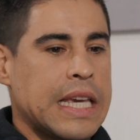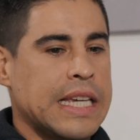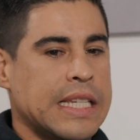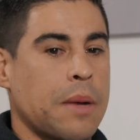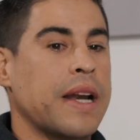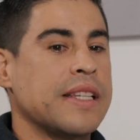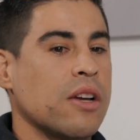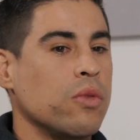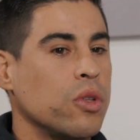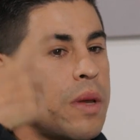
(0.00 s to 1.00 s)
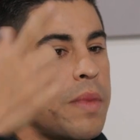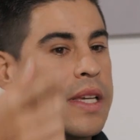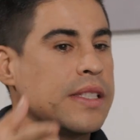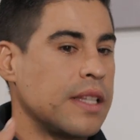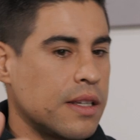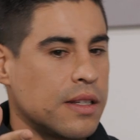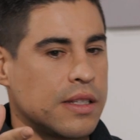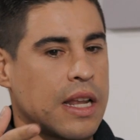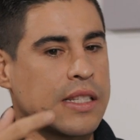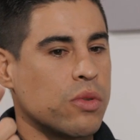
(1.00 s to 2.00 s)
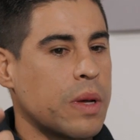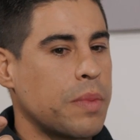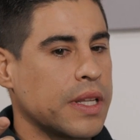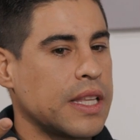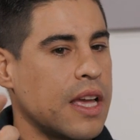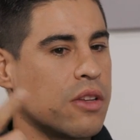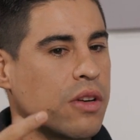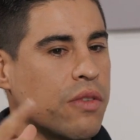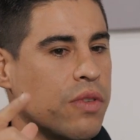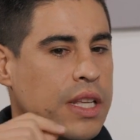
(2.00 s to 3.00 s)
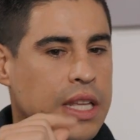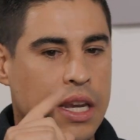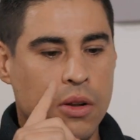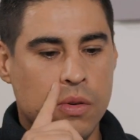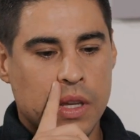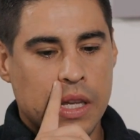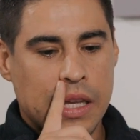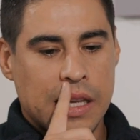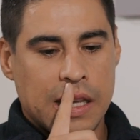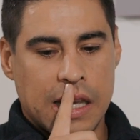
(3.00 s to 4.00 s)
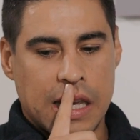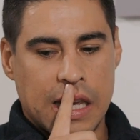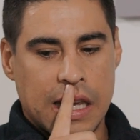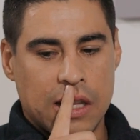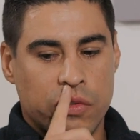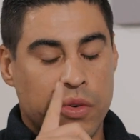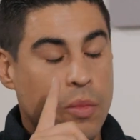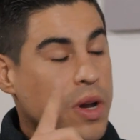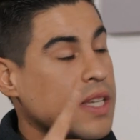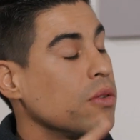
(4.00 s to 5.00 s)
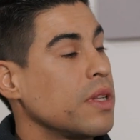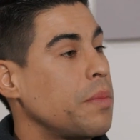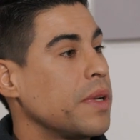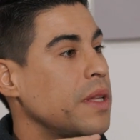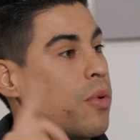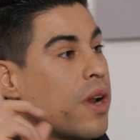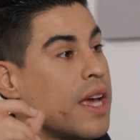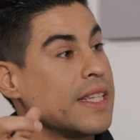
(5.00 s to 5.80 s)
Y ya para el segundo semestre, la segunda parte del año que fue en enero, eh, nos fuimos a hacer una pretemporada a